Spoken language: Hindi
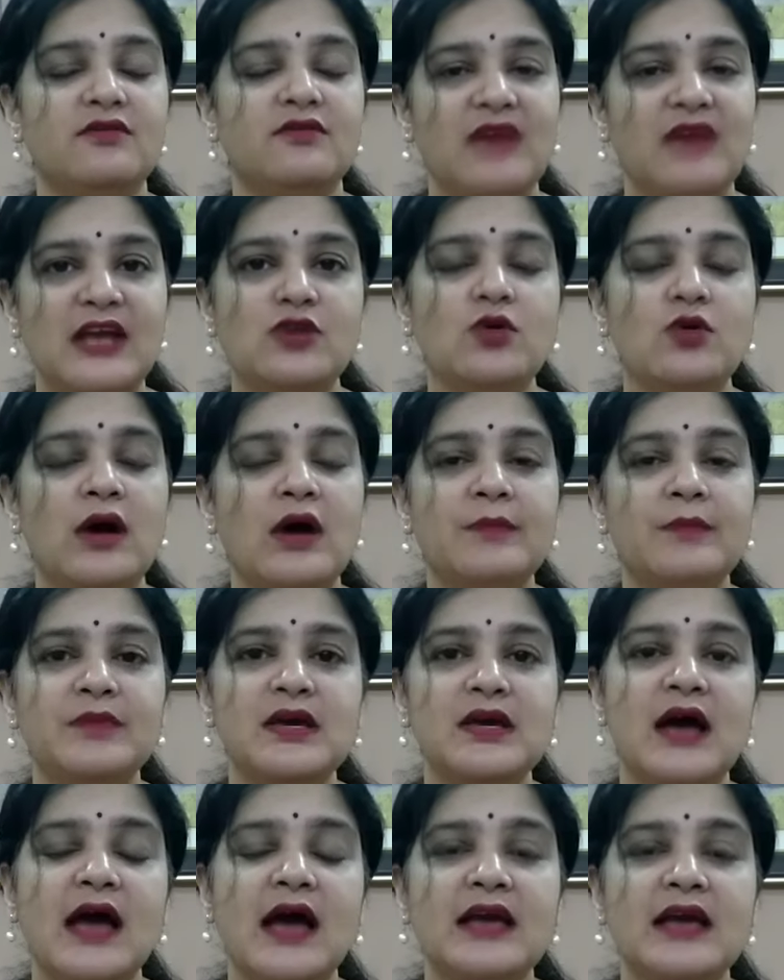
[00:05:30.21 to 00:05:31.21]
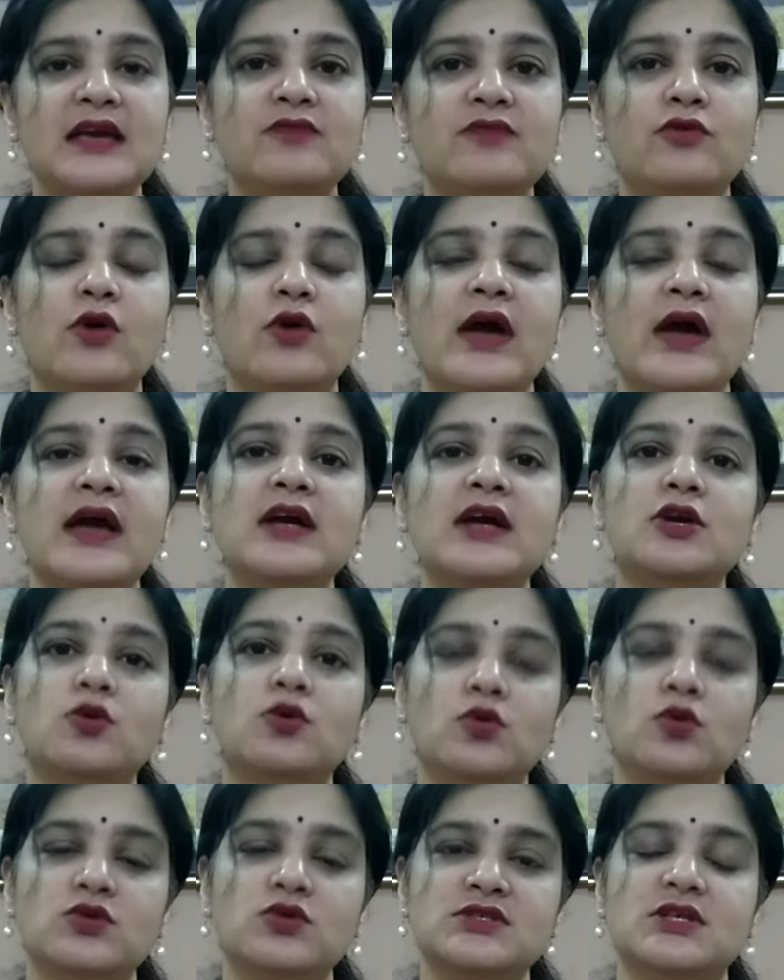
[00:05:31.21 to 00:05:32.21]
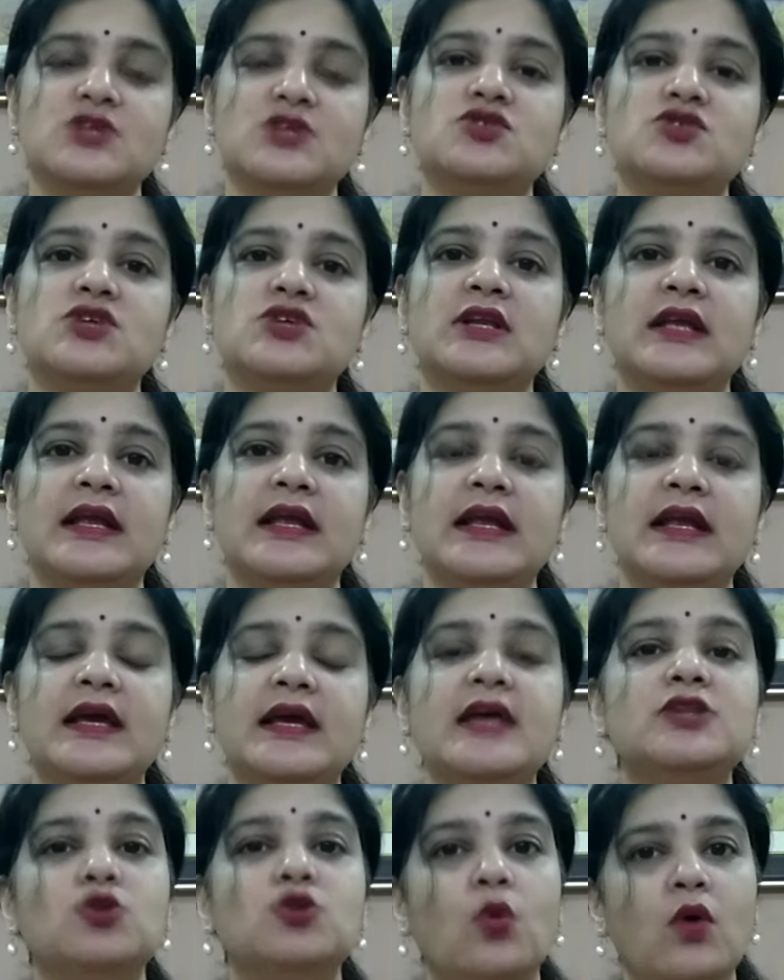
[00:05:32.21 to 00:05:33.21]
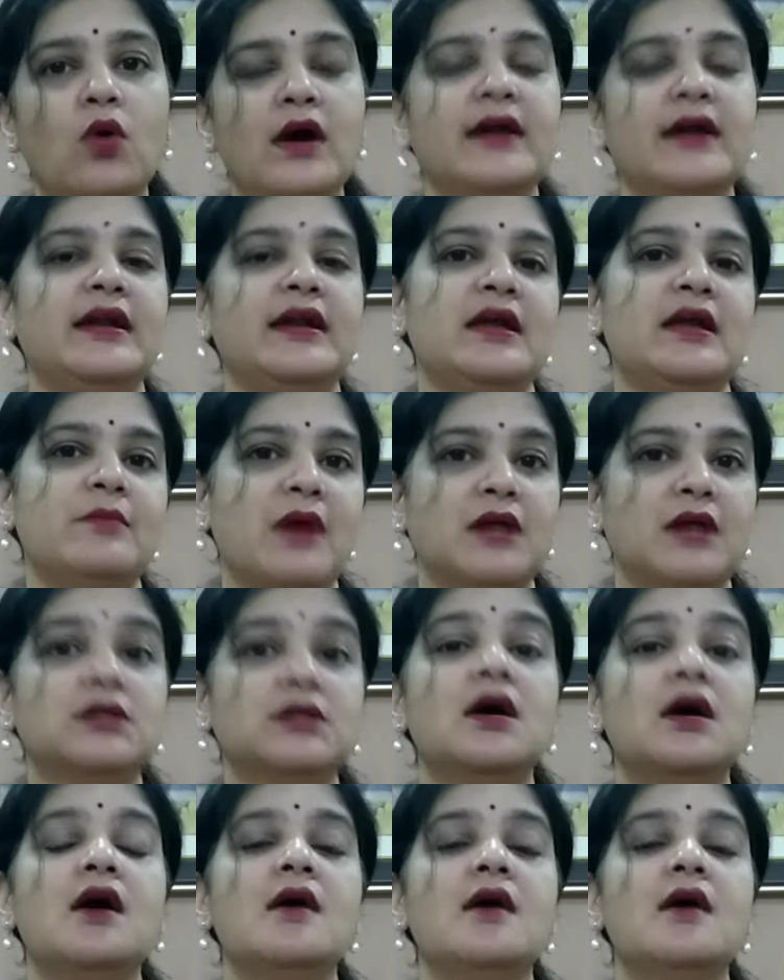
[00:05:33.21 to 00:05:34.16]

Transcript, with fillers: वैल्यू आपकी आएगी वो है ग्लूकोज सोल्यूशन लेने के दो घंटे बाद